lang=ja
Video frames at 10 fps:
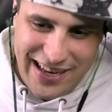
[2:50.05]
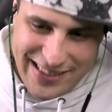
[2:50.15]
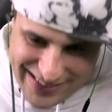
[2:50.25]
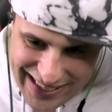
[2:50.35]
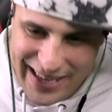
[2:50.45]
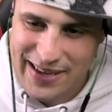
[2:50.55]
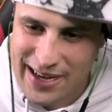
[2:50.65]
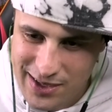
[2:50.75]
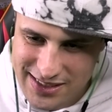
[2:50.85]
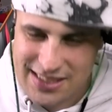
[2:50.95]
あれですはい
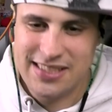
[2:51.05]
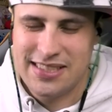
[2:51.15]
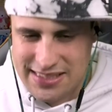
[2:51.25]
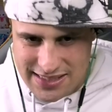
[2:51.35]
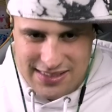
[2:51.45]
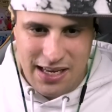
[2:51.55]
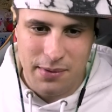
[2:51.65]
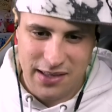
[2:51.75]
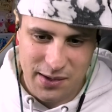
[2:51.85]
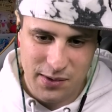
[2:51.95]

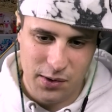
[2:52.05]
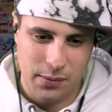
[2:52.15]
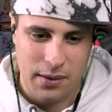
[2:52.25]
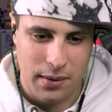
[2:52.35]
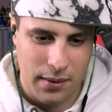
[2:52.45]
シャーマンキングおちょま